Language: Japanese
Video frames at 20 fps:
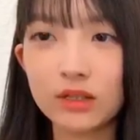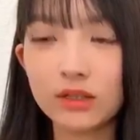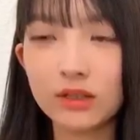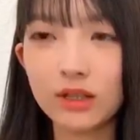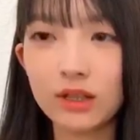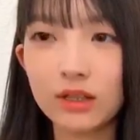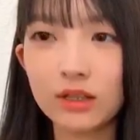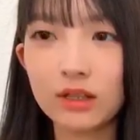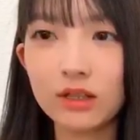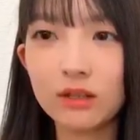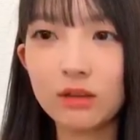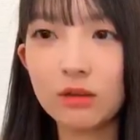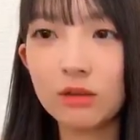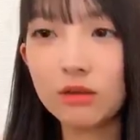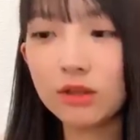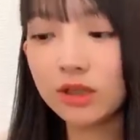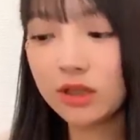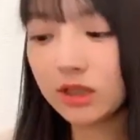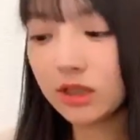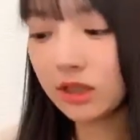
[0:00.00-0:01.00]
最近
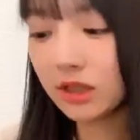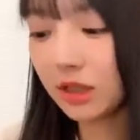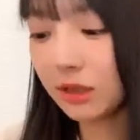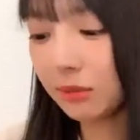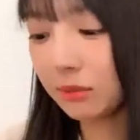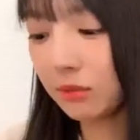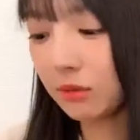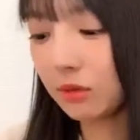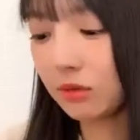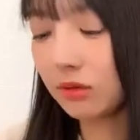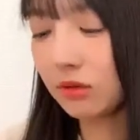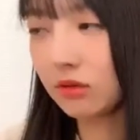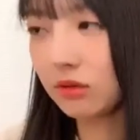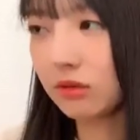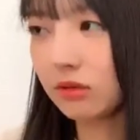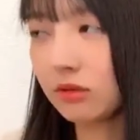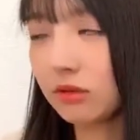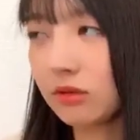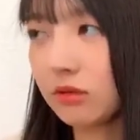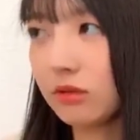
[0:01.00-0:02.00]
公演自体も
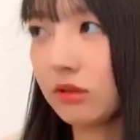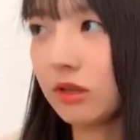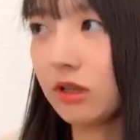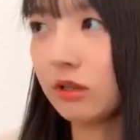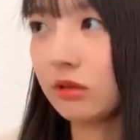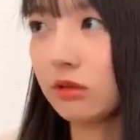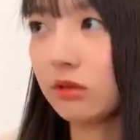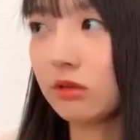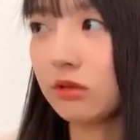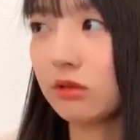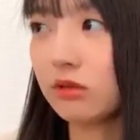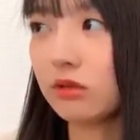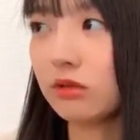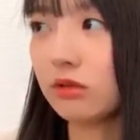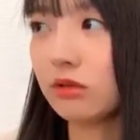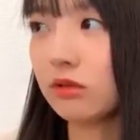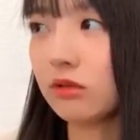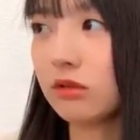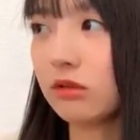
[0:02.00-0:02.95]
あのー、